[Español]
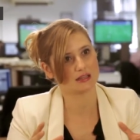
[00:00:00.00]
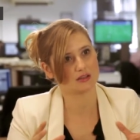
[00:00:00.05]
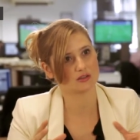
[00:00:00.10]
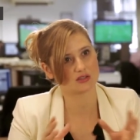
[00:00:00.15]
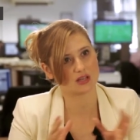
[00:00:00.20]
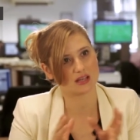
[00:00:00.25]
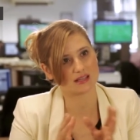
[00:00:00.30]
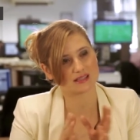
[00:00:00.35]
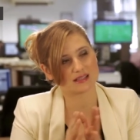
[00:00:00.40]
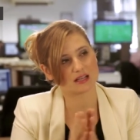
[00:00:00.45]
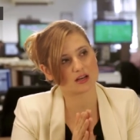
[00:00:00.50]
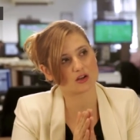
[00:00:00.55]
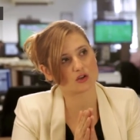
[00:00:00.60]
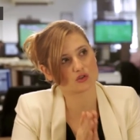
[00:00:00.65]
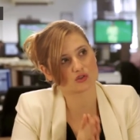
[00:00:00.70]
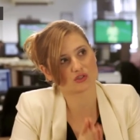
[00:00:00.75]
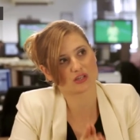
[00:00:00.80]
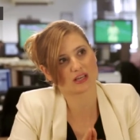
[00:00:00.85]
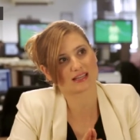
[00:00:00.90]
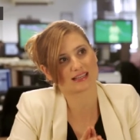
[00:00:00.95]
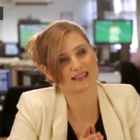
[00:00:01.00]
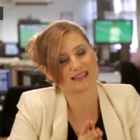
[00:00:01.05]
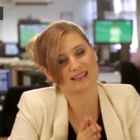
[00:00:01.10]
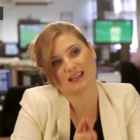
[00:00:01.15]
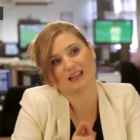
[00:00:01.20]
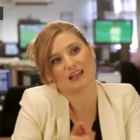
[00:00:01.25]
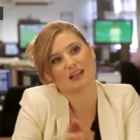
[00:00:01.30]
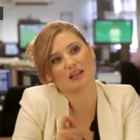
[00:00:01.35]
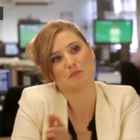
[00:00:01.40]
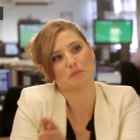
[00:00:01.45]
hacer cosas que
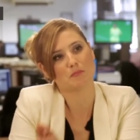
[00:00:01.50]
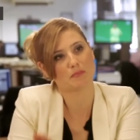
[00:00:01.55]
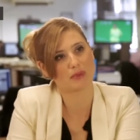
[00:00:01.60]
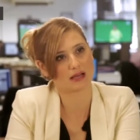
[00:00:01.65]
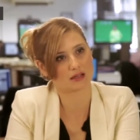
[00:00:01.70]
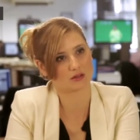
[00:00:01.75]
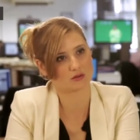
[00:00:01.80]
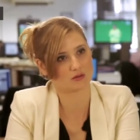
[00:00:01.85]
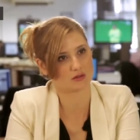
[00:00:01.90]
tienen impacto,